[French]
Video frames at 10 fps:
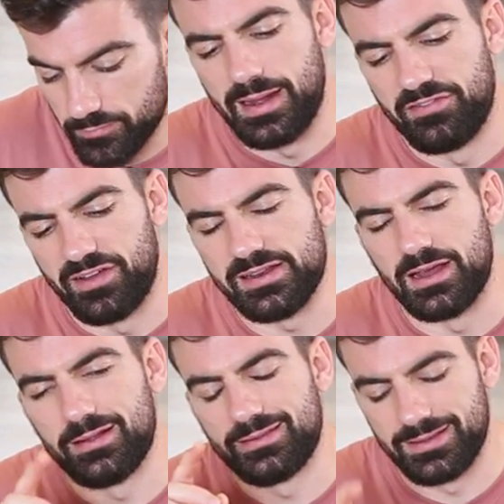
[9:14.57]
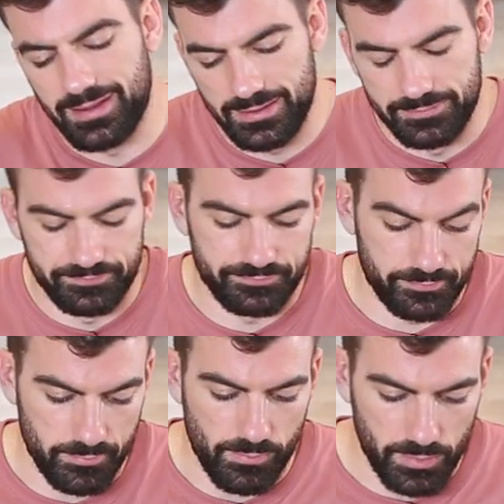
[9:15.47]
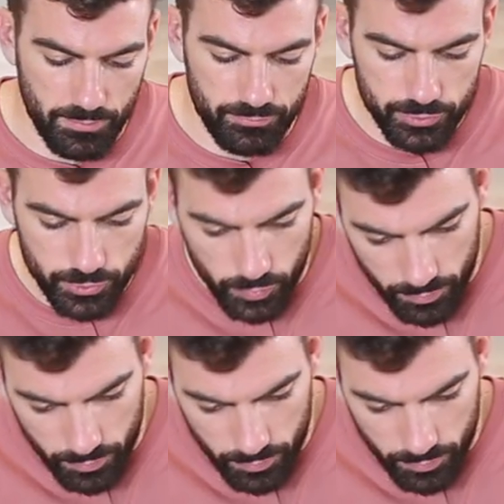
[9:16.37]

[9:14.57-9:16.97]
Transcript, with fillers: À la farine intégrale, hein, plus que